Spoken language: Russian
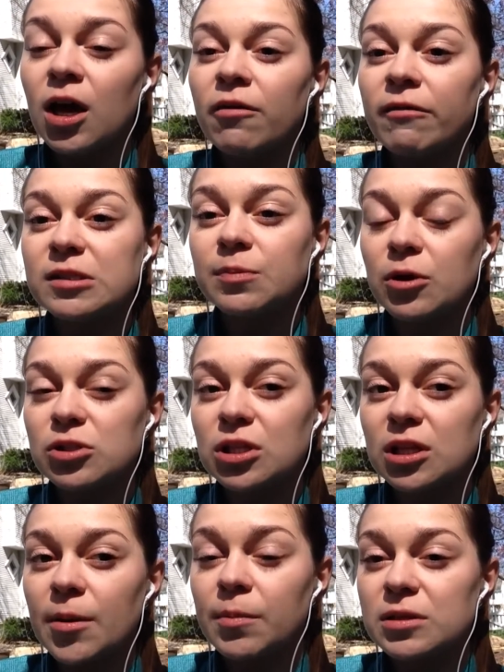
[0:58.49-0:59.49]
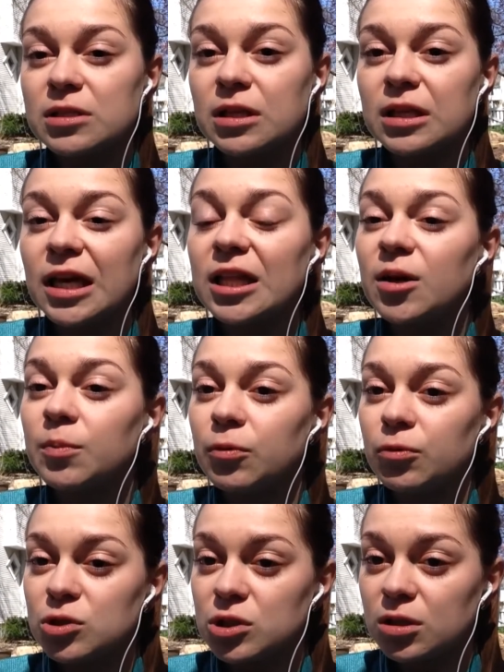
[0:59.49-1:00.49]
вас просто-напросто не
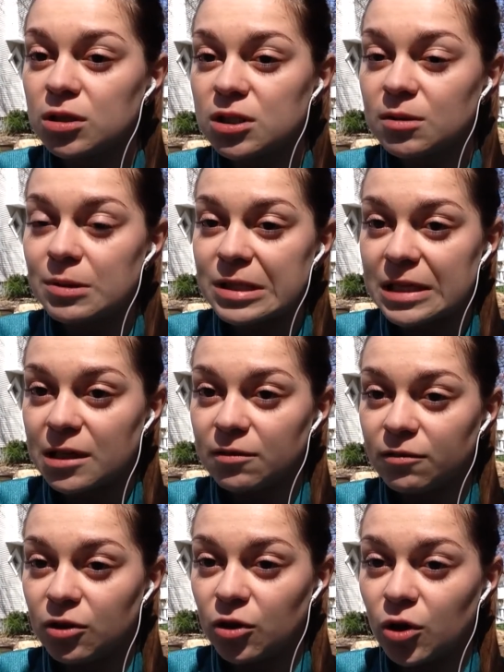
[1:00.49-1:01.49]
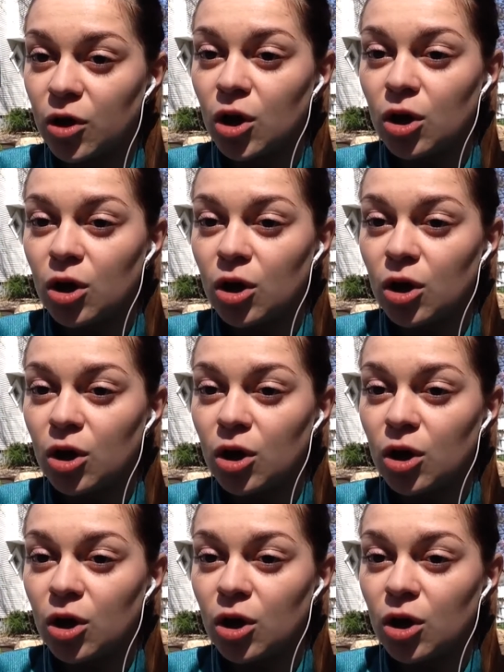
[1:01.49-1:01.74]
допустят к собеседованию.